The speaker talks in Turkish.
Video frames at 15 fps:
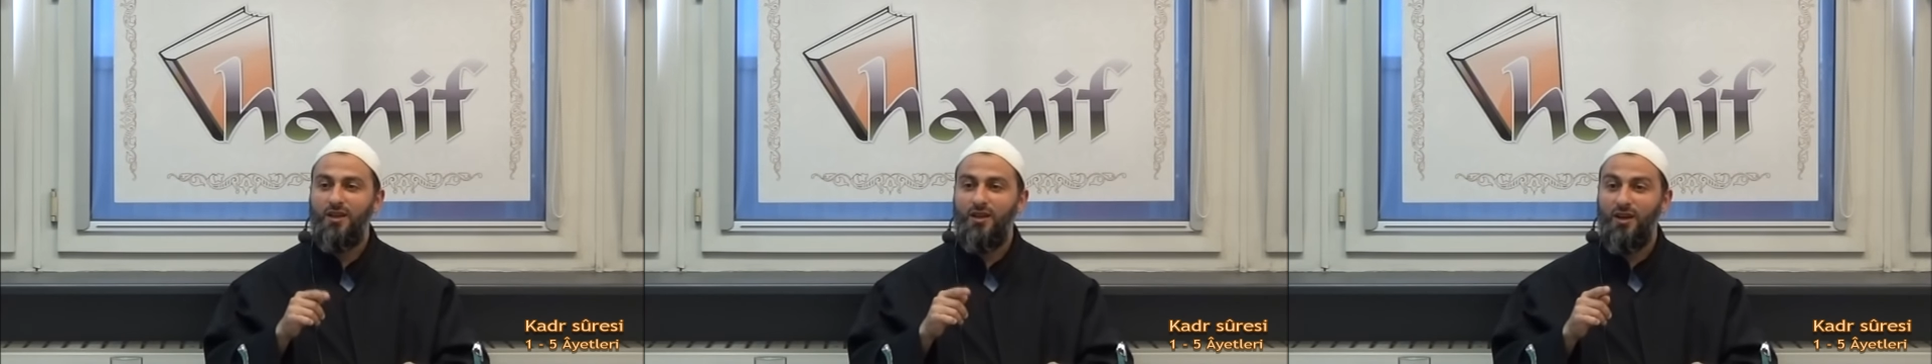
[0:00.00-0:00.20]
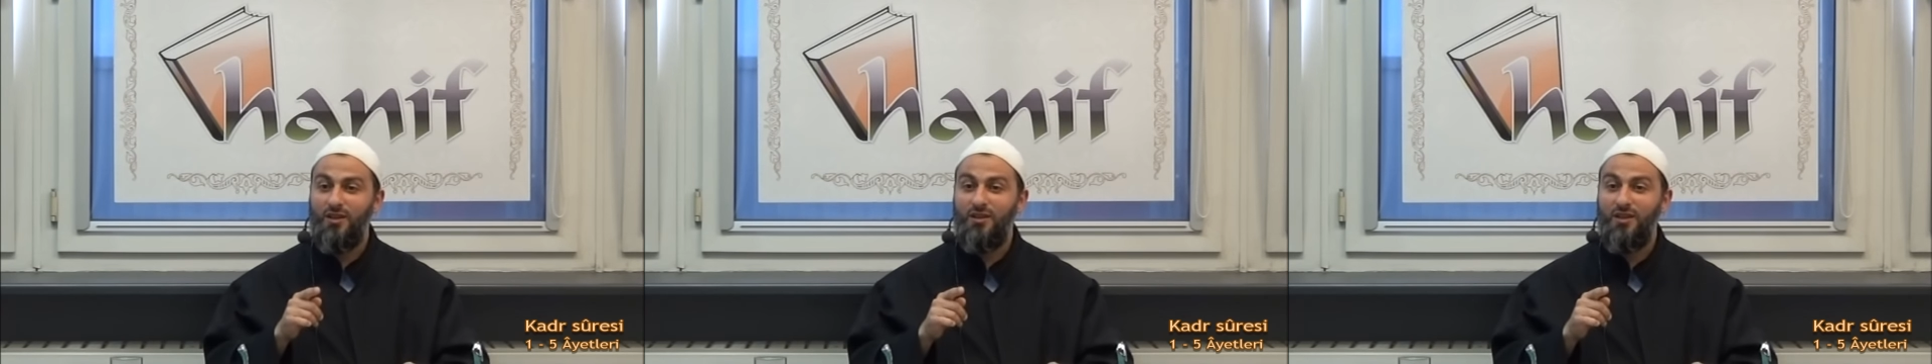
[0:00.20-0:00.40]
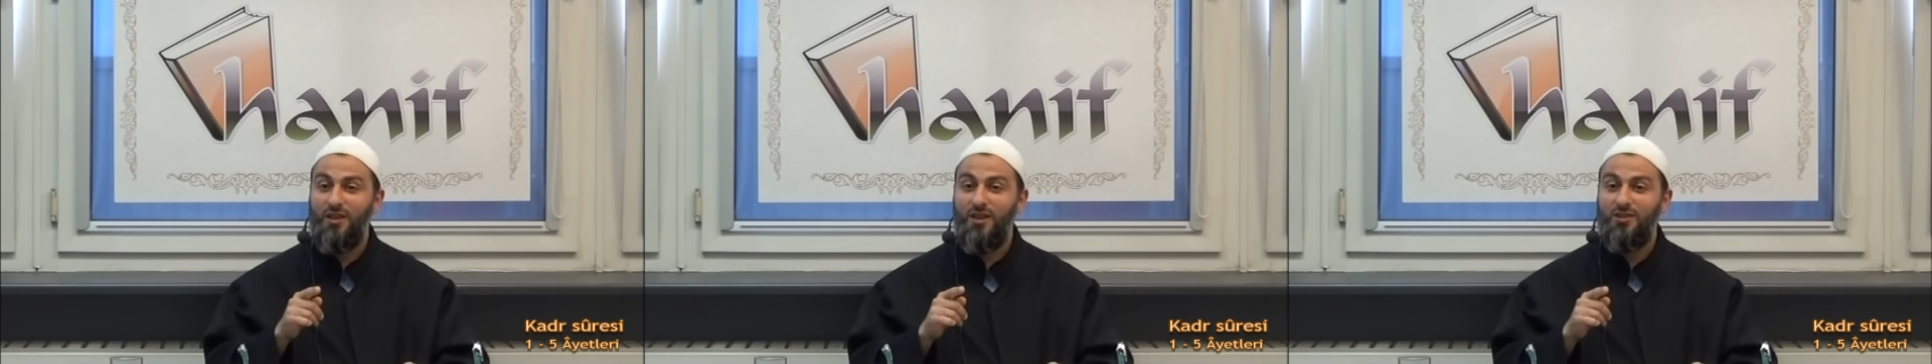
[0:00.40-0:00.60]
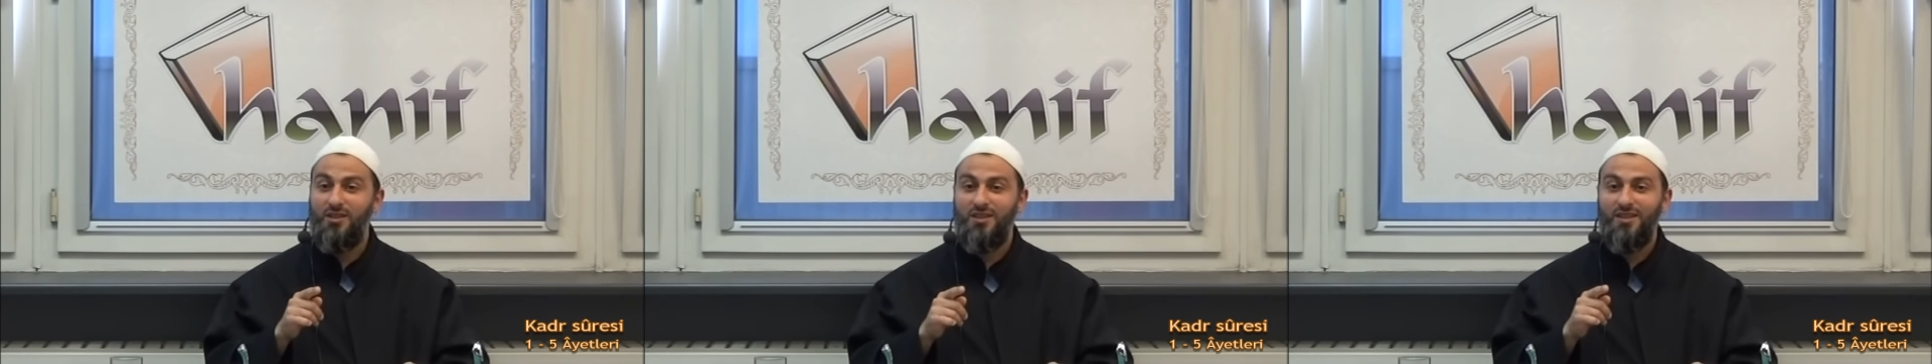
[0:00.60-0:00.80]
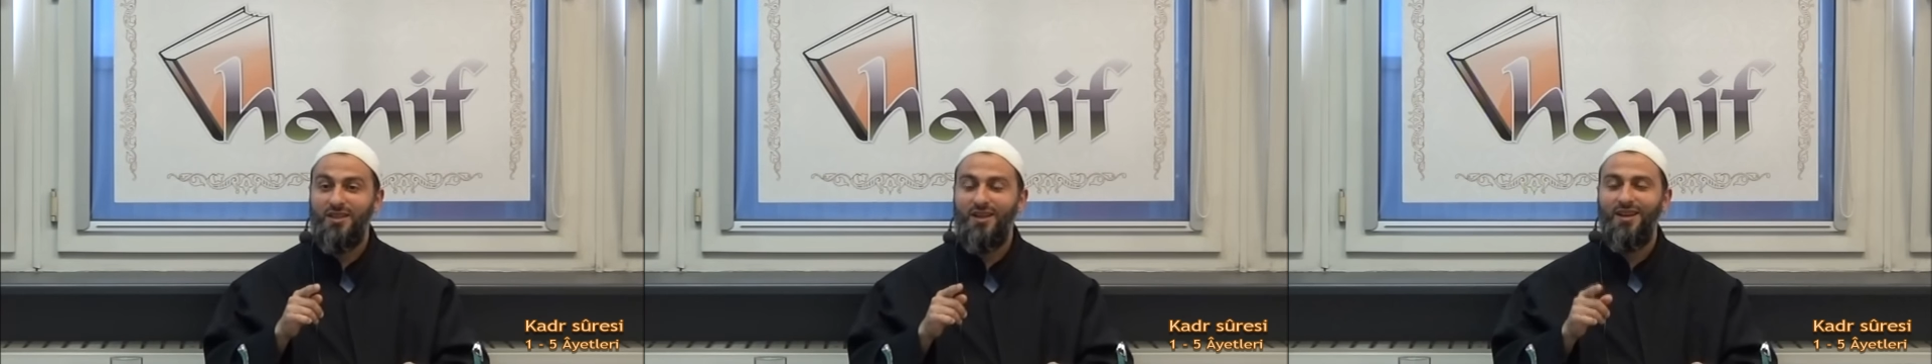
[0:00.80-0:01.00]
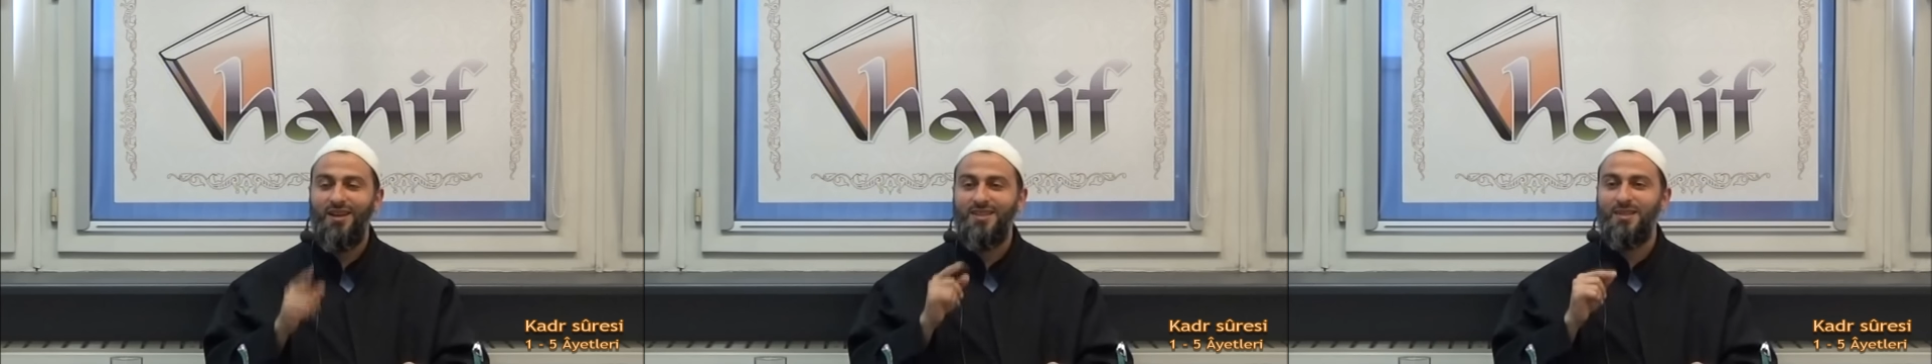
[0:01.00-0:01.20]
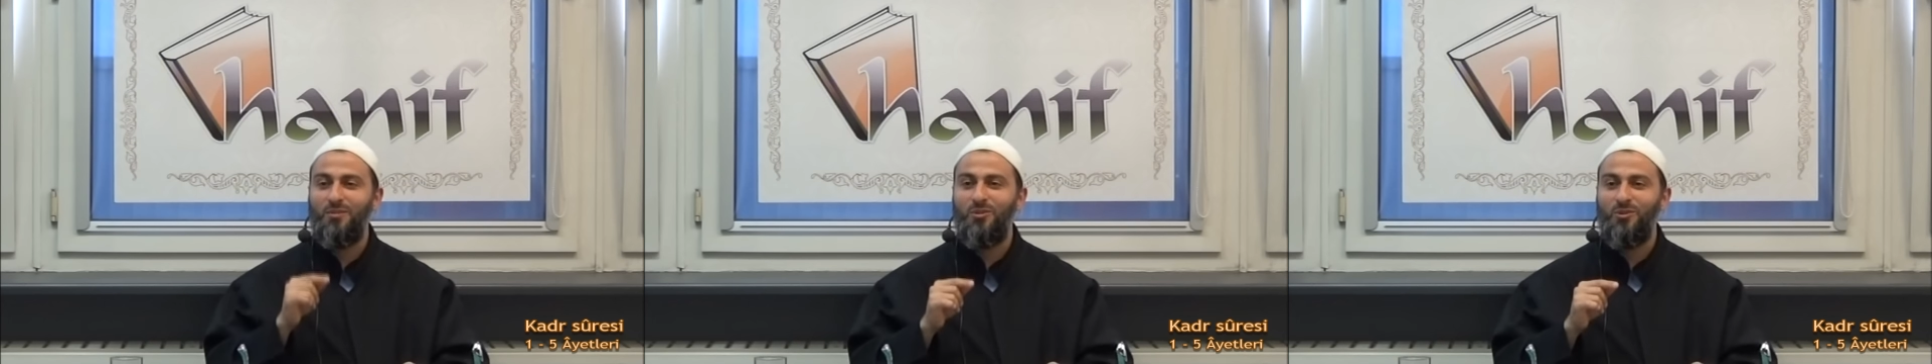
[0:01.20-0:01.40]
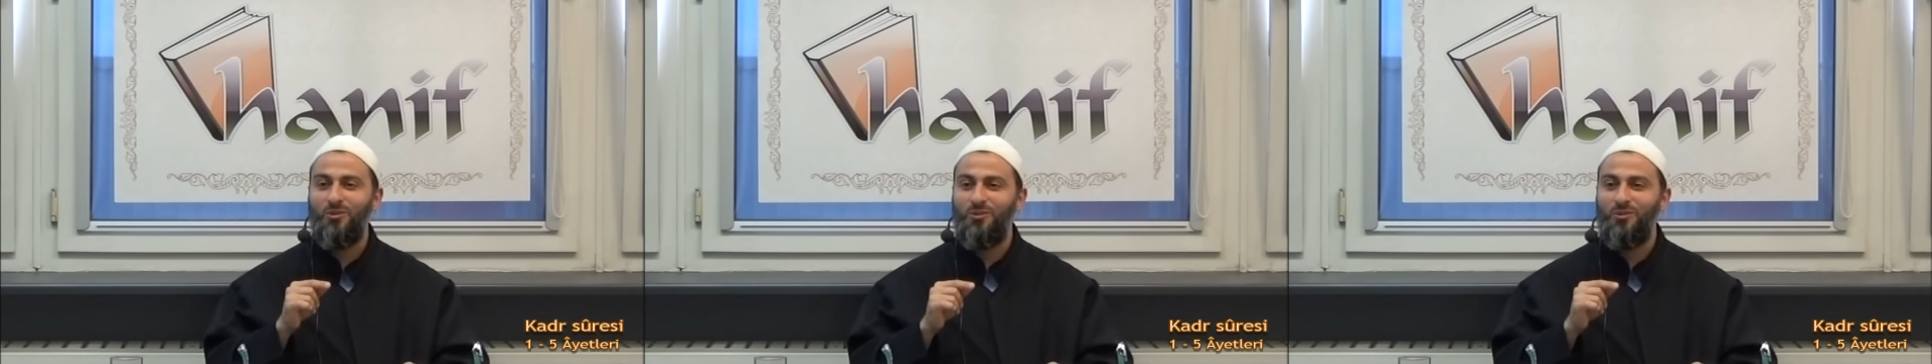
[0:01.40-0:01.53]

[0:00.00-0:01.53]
Kadir gecesinin ne zaman